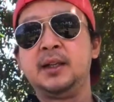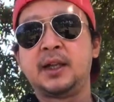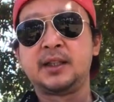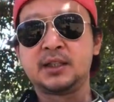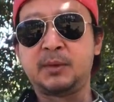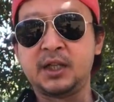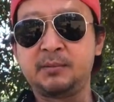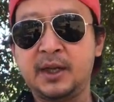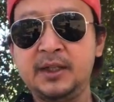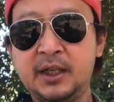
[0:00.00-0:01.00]
atas
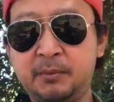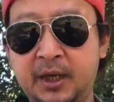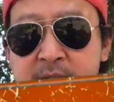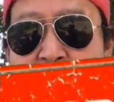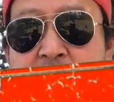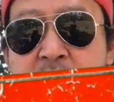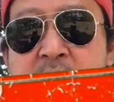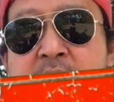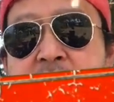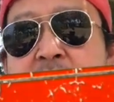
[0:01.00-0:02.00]
teman-teman yang
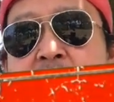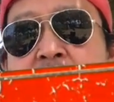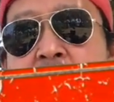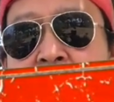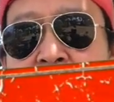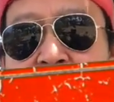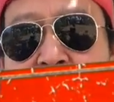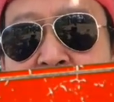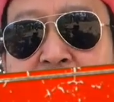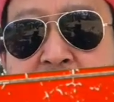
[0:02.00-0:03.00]
merespon di di
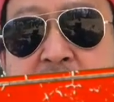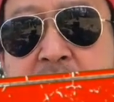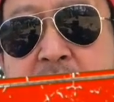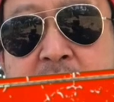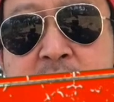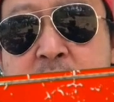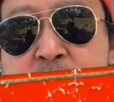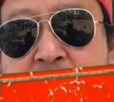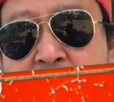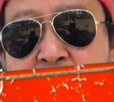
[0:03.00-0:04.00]
channel saya,
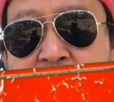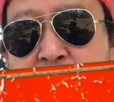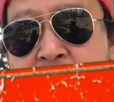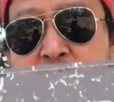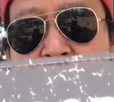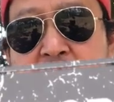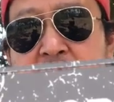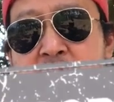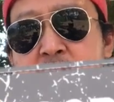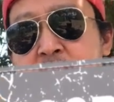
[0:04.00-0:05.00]
subscribe, memberi masukan
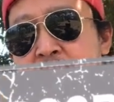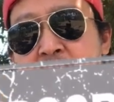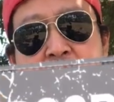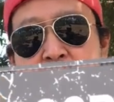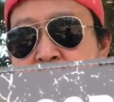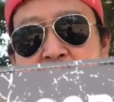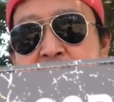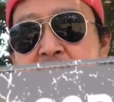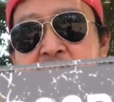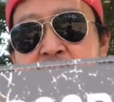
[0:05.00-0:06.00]
gitu ke saya. Wah,
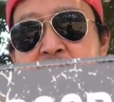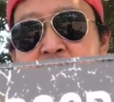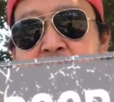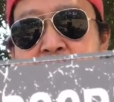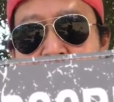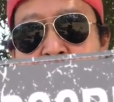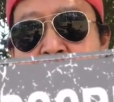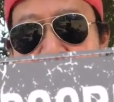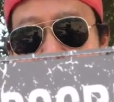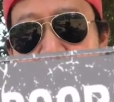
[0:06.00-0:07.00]
terima kasih banget karena
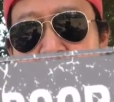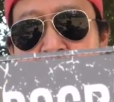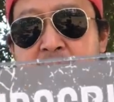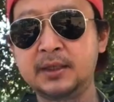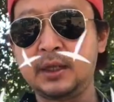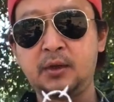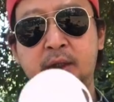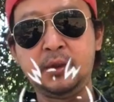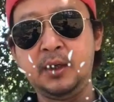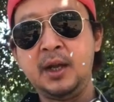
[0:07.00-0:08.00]
asli saya belajar
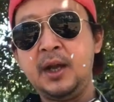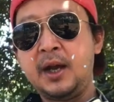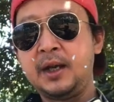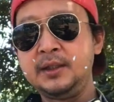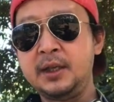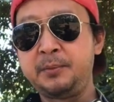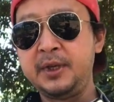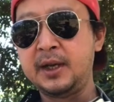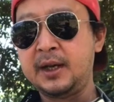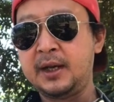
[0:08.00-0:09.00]
drone tuh hanya
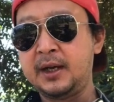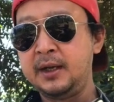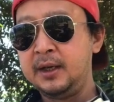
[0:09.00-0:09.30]
via